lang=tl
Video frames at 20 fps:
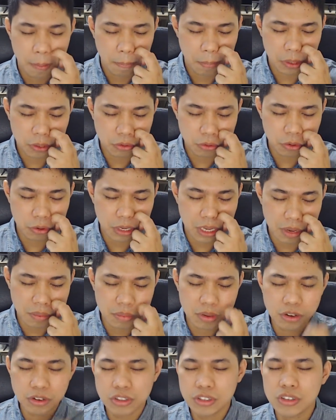Patuloy
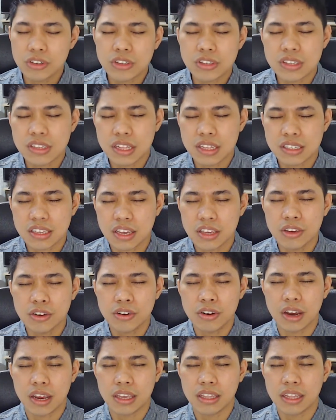kami, O Diyos, na sa
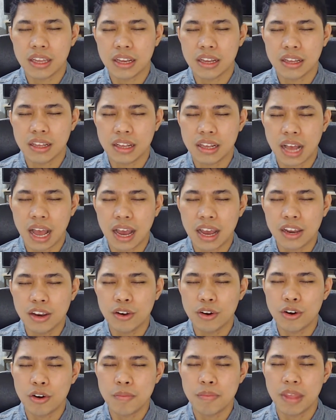iyo ay
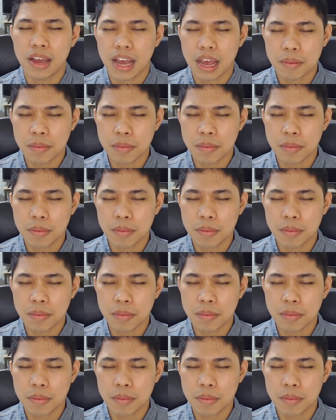nagkakaloob ng